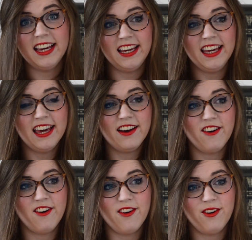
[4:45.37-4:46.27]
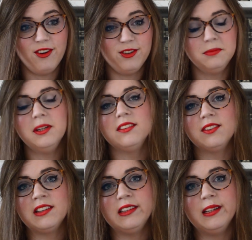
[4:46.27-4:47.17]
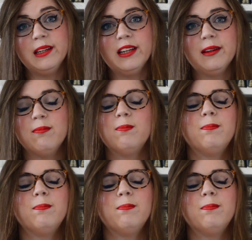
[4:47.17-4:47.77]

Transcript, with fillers: Et je m'y attendais